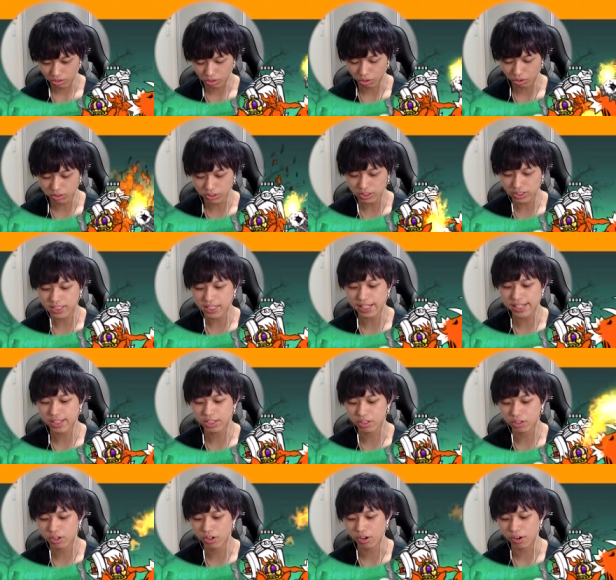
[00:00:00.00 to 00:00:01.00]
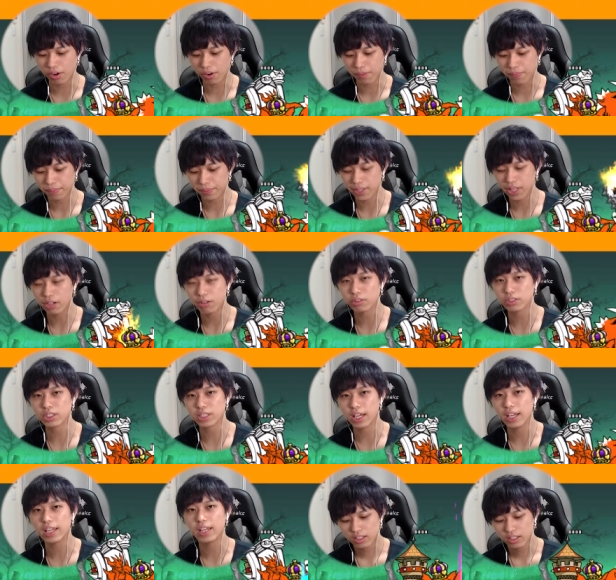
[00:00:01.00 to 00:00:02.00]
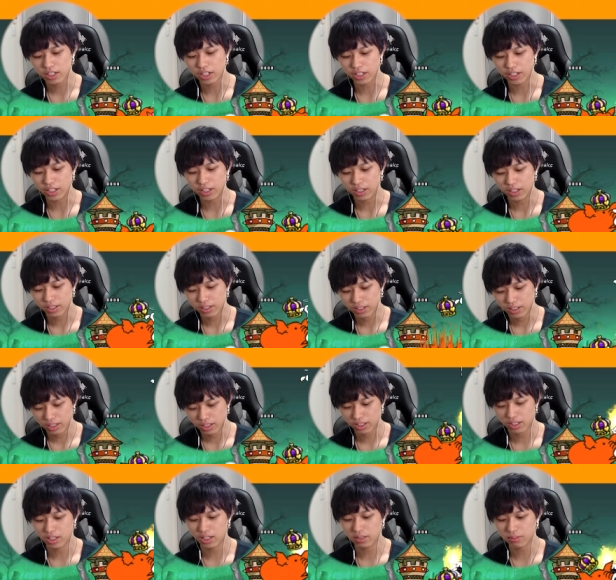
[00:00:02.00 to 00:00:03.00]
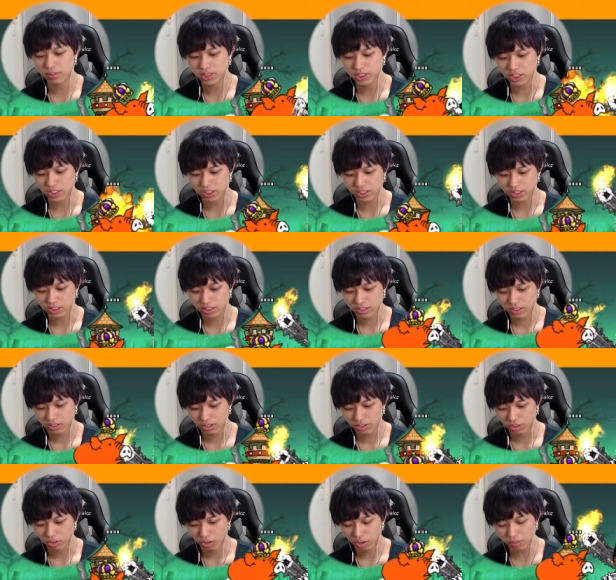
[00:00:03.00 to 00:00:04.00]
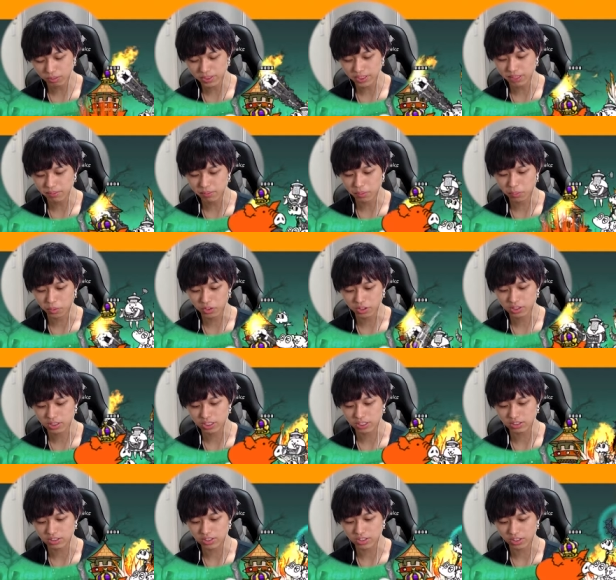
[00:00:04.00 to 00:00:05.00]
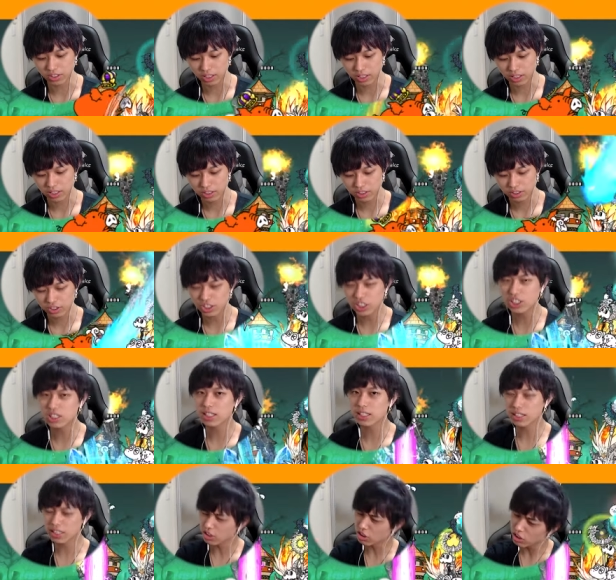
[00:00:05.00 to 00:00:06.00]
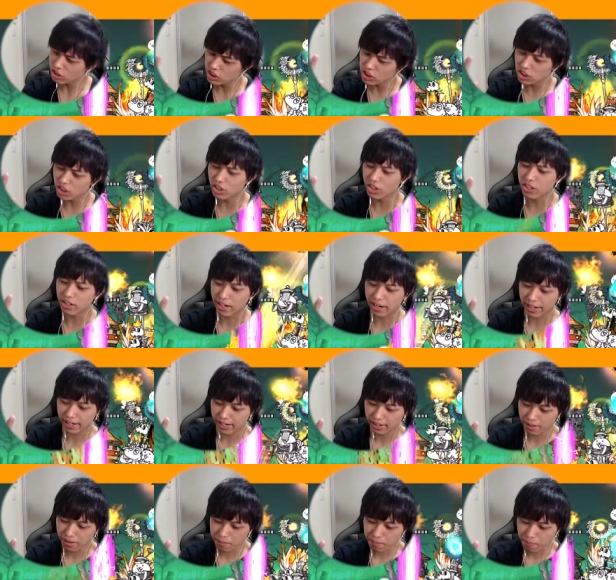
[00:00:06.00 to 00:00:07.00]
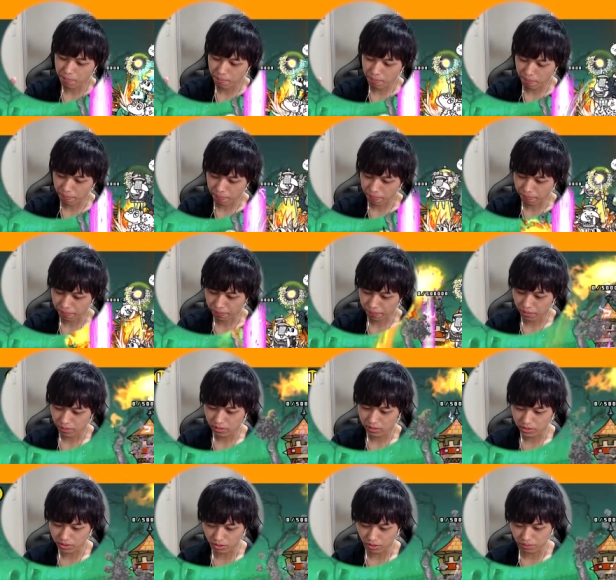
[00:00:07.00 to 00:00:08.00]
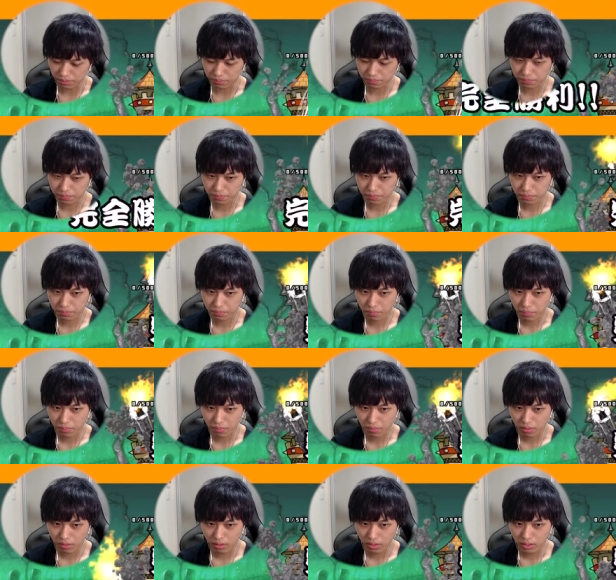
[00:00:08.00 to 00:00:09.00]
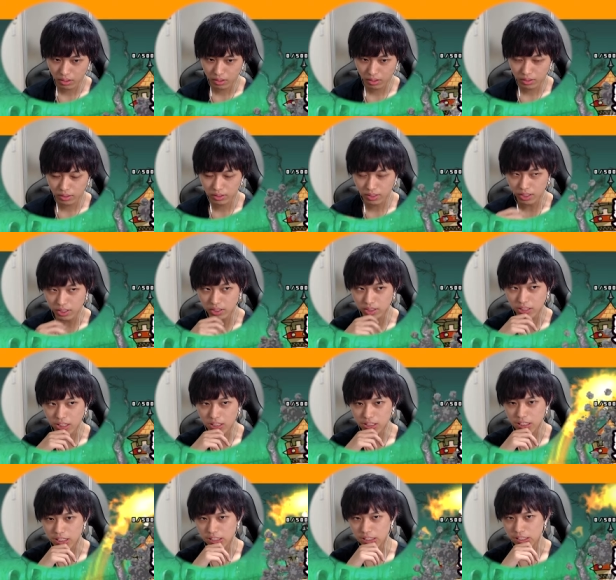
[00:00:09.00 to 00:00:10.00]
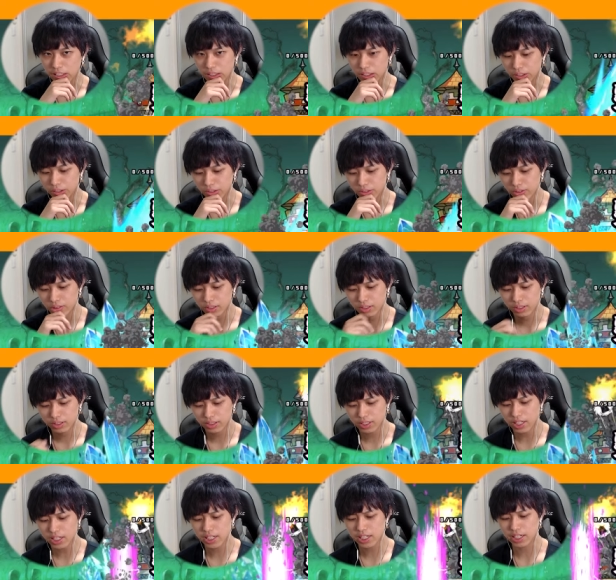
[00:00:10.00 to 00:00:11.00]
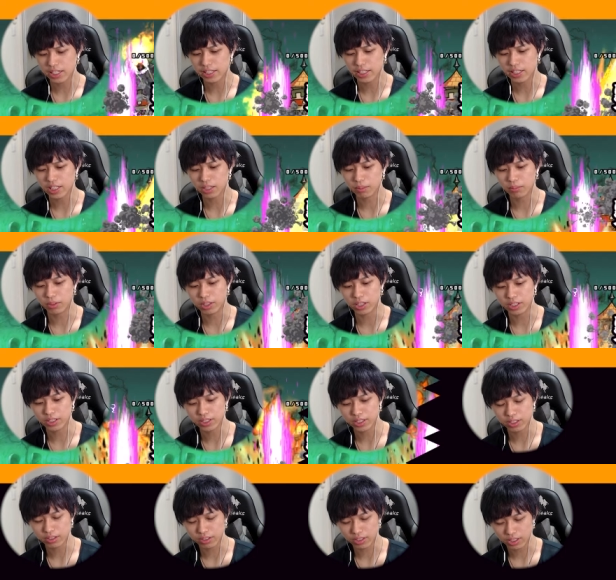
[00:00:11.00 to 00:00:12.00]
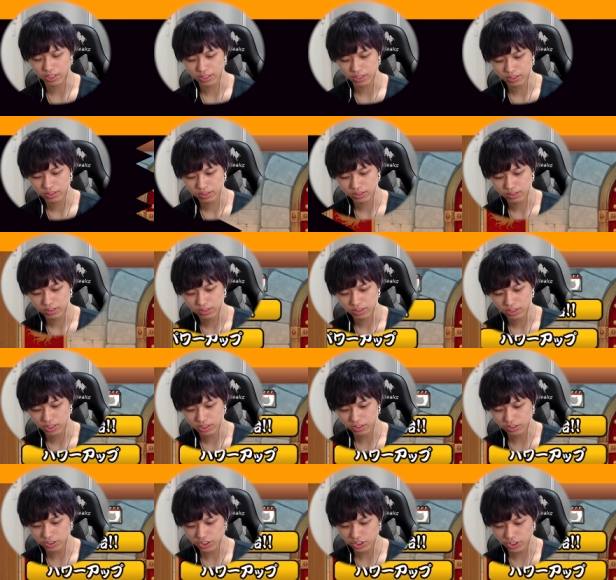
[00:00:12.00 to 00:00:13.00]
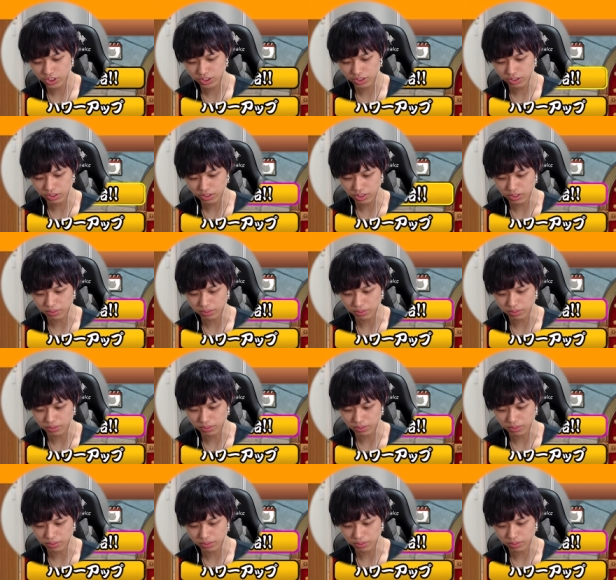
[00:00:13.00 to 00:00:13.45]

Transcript: 極彩と猫彩かな。あれマジ、ほぼ全部持ってるんですよね2あと2種類ぐらいそう何何がいないんだろう何がいないかもわかんないぐらいあと2種類ぐらい